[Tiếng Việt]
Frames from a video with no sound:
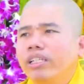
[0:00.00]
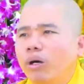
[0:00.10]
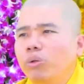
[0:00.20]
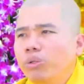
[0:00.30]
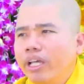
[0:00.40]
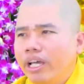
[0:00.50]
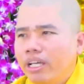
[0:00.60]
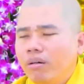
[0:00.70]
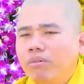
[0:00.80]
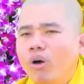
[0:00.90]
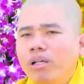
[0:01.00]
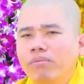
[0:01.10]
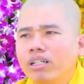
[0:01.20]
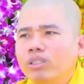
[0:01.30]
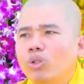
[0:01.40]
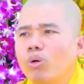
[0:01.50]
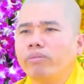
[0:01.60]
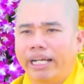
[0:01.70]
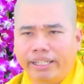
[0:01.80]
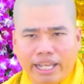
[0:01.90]
đi nhậu về, ông ói mửa tôi
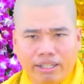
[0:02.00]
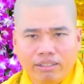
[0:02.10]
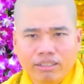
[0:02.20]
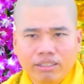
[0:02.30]
cũng nặng nề.